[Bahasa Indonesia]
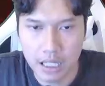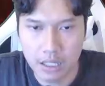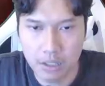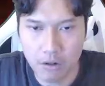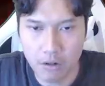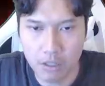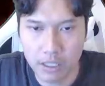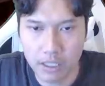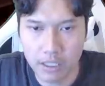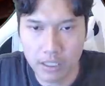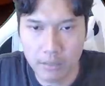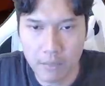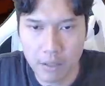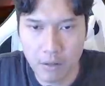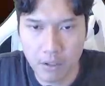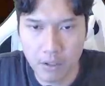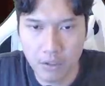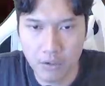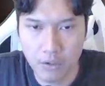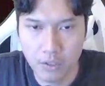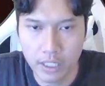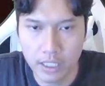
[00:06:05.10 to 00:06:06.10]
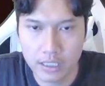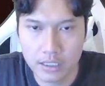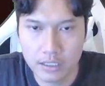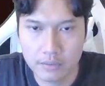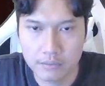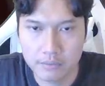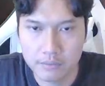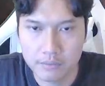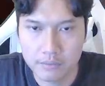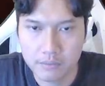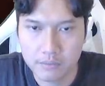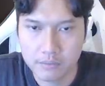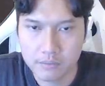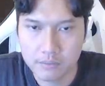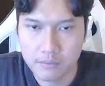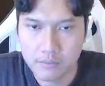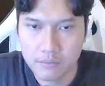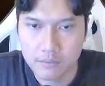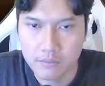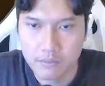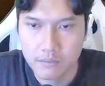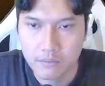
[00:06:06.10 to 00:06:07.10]
rolling ke bawah dulu, guys.
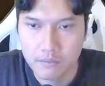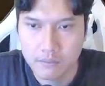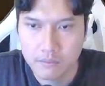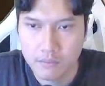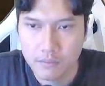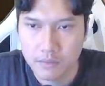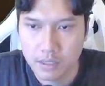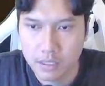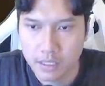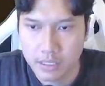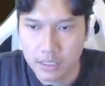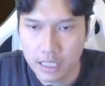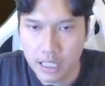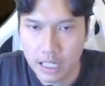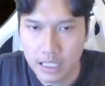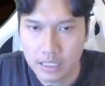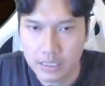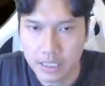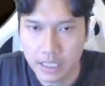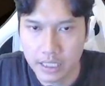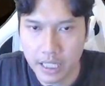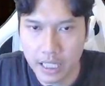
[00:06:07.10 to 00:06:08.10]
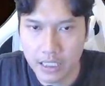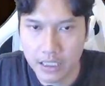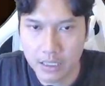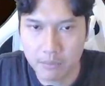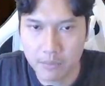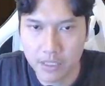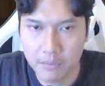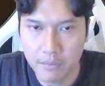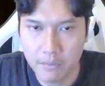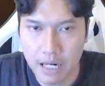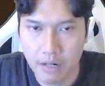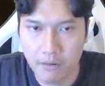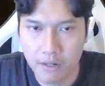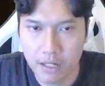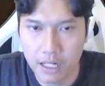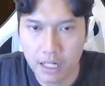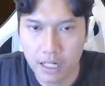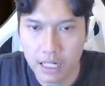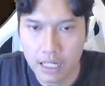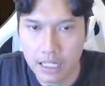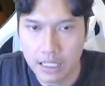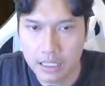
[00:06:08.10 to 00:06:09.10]
Kita akan cari item di bawah
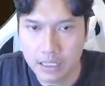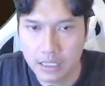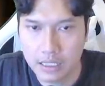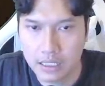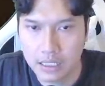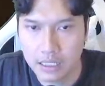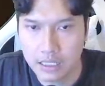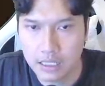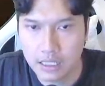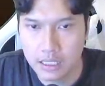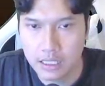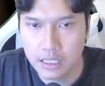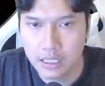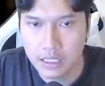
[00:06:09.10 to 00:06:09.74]
karena si